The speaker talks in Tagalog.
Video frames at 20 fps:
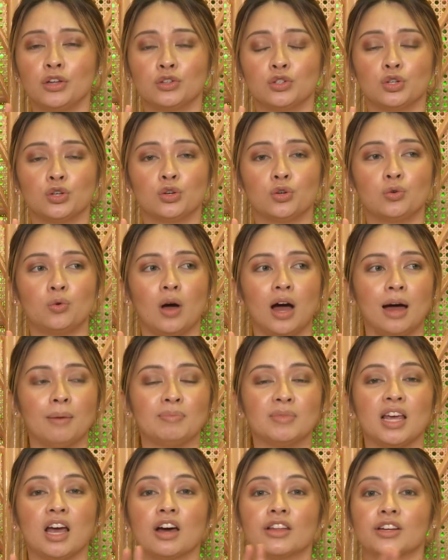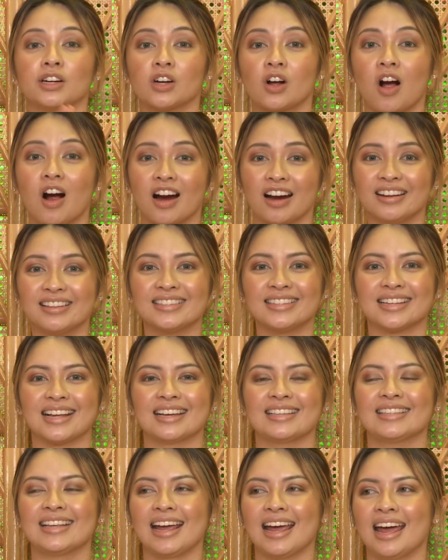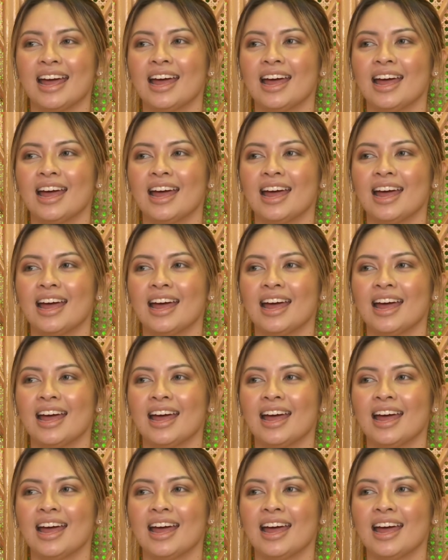to um, the other cards kasi